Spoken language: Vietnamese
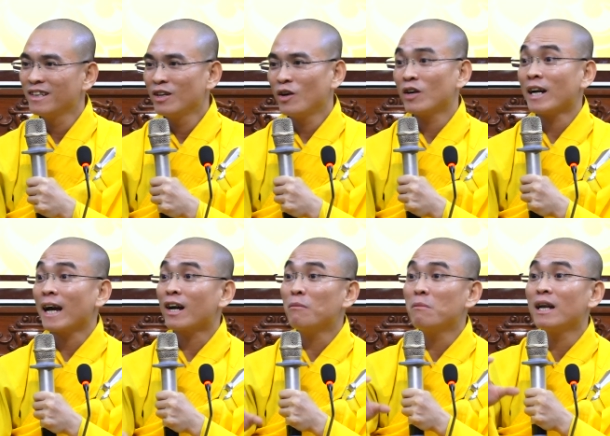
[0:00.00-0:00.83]
Hồi nãy
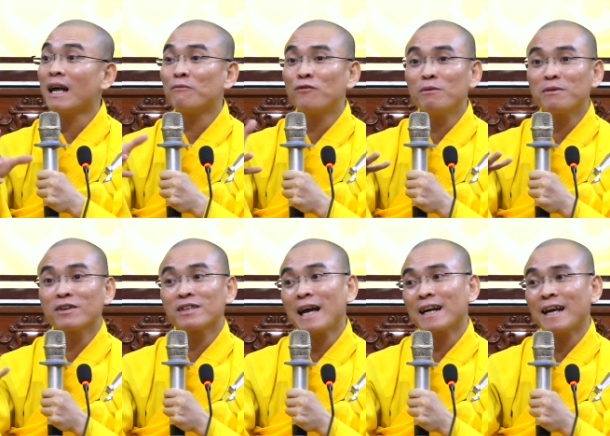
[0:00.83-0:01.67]
có 15 phút thôi
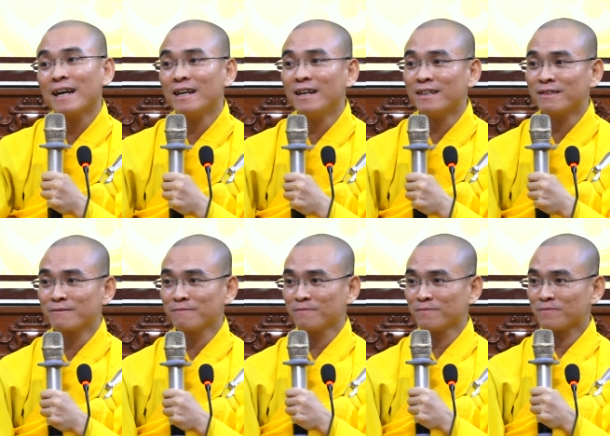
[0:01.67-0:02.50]
tan nát hết.
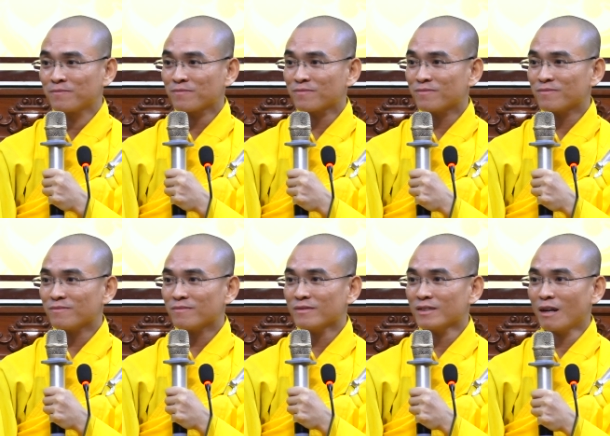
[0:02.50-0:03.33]

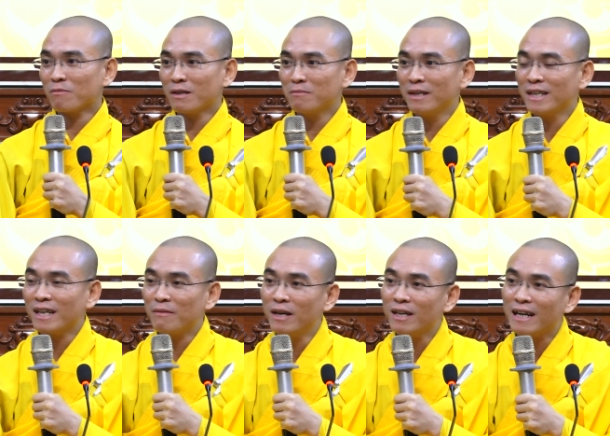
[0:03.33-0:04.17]
Cộng lông mi
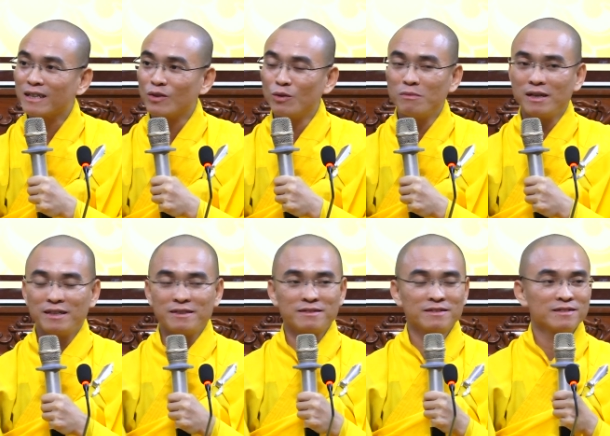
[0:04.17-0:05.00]
không hết ăn tô mì.
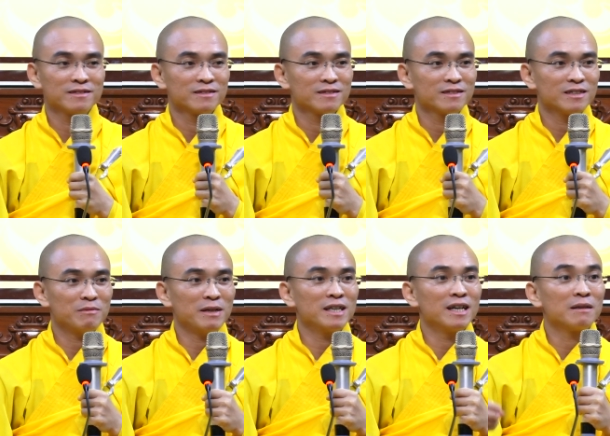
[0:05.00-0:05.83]
Rồi
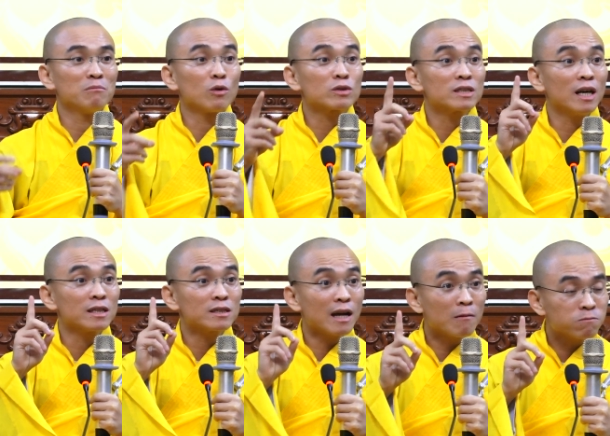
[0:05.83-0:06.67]
bây giờ một sợi
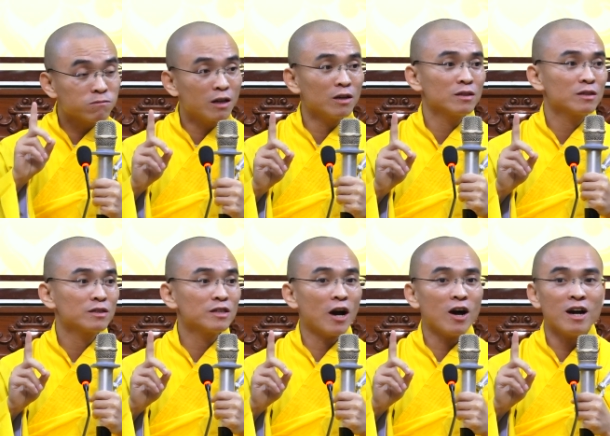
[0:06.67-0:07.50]
tóc thôi,
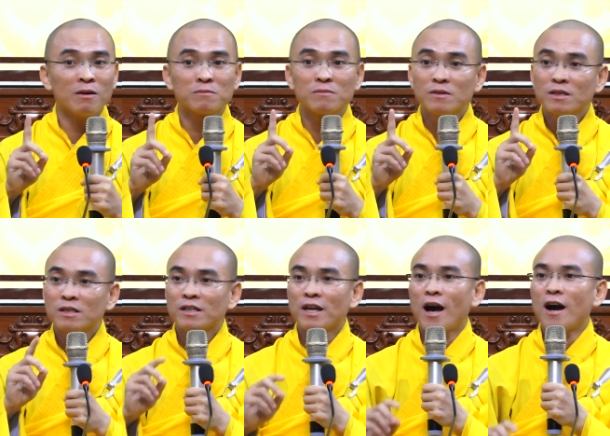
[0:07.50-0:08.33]
nhỏ không?
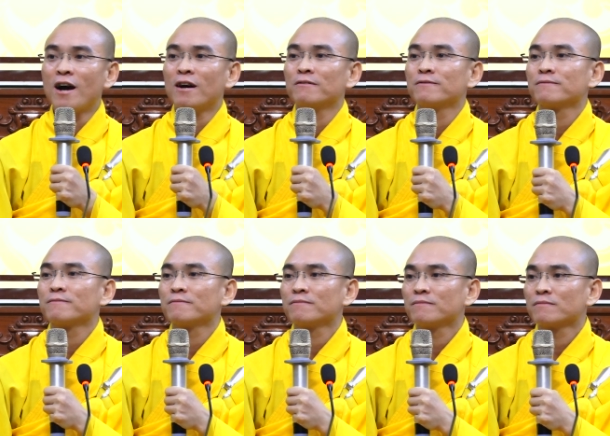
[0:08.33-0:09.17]
Nhỏ.
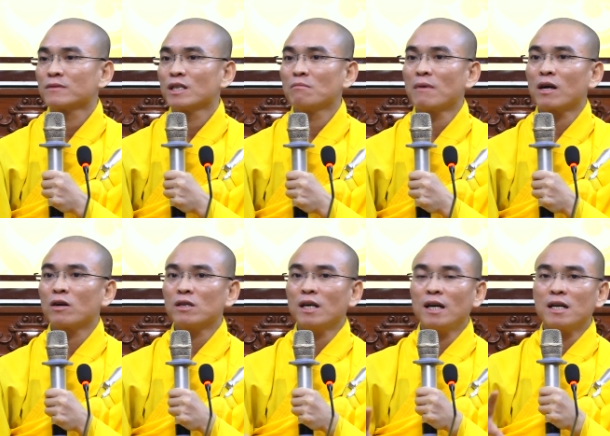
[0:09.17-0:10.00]
Nhưng mà có
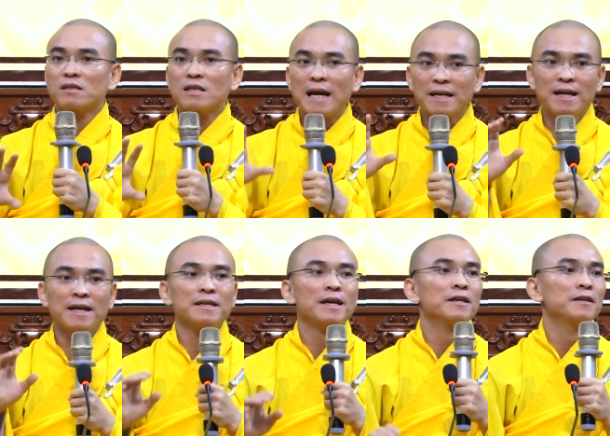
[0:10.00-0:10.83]
thể là tan nát
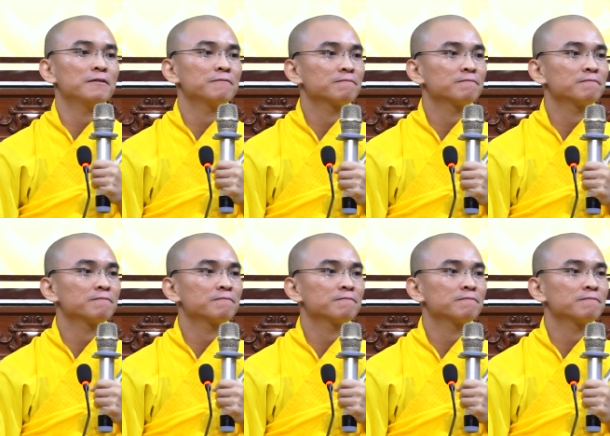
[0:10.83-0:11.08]
gia đình.